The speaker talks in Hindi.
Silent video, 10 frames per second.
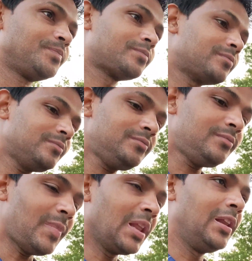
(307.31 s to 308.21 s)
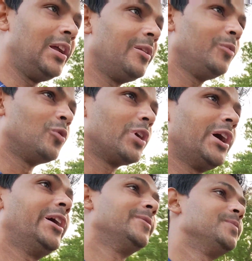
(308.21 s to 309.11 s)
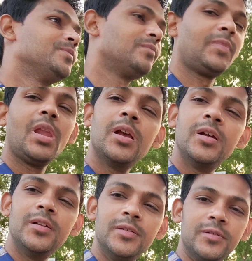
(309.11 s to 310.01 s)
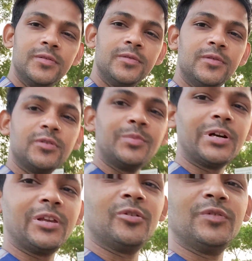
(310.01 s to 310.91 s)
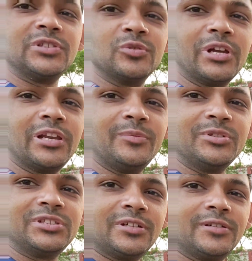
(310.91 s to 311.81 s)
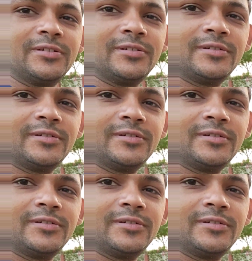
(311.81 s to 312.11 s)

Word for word: इसलिए नहीं हो पाया लेट भी हो गया है और बाकी वो विष्णु देख लिए पीछे